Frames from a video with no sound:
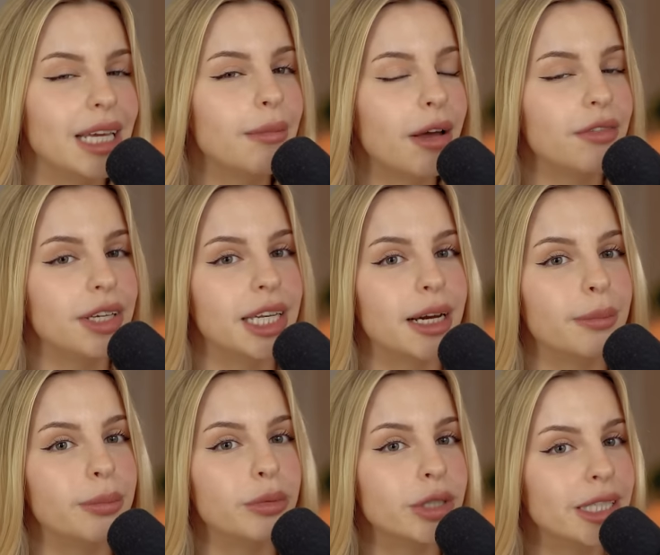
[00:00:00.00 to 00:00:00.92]
Immer wieder
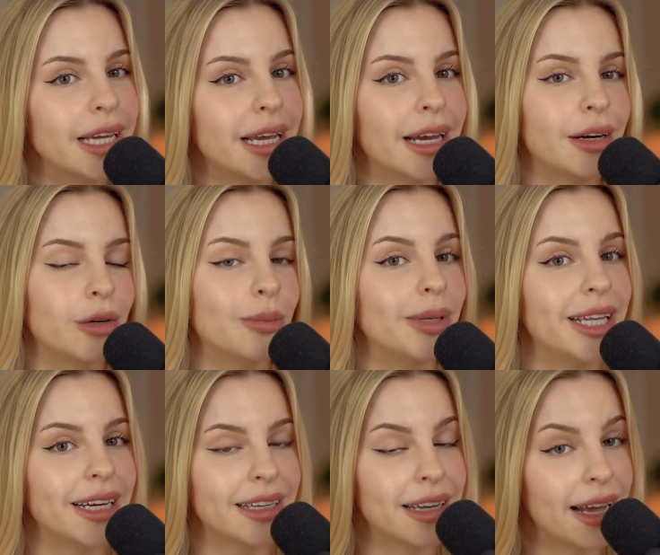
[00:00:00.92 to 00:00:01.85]
buhlt er um
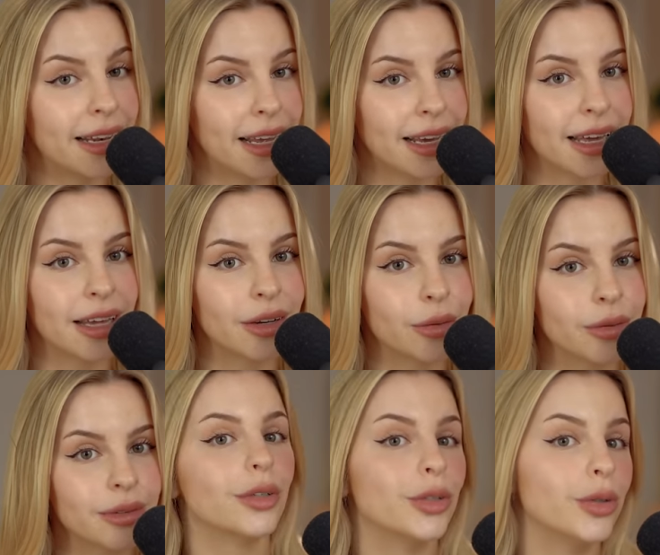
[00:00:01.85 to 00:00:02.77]
deren Anerkennung.
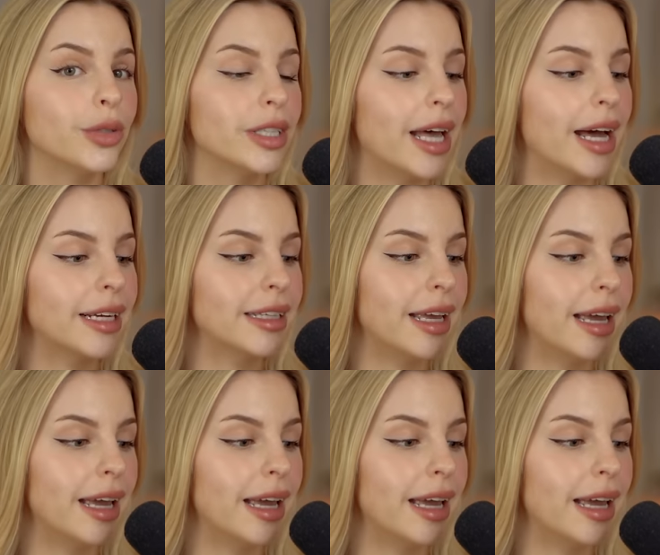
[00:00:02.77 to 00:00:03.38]
So sagte